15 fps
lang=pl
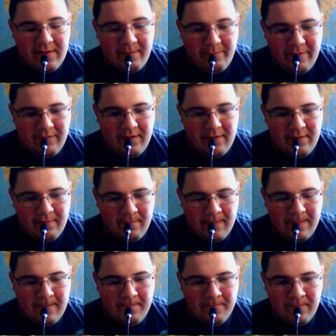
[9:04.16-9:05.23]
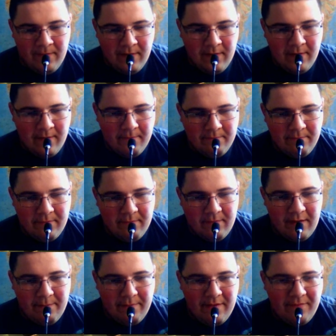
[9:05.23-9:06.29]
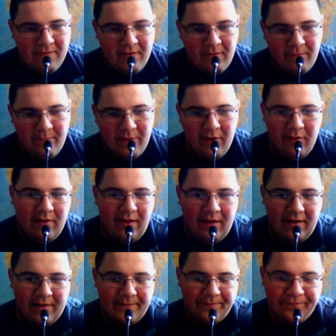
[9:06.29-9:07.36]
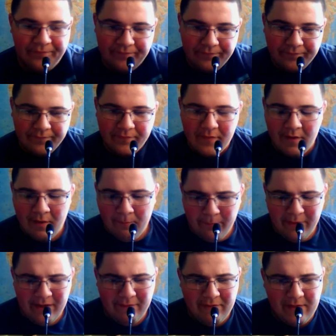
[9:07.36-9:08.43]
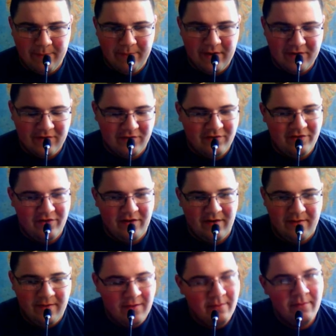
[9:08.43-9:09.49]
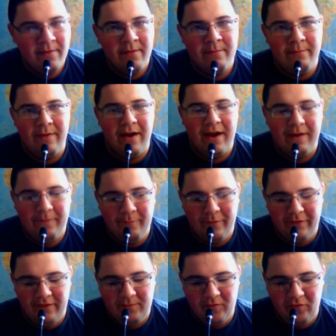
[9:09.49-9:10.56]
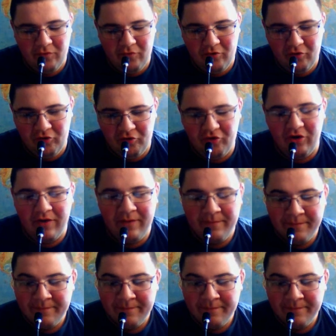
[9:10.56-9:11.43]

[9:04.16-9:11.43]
pewien. Najpewniej w piątek pojawi się pierwszy odcinek z Minecraft Poznań Przeszłość 3.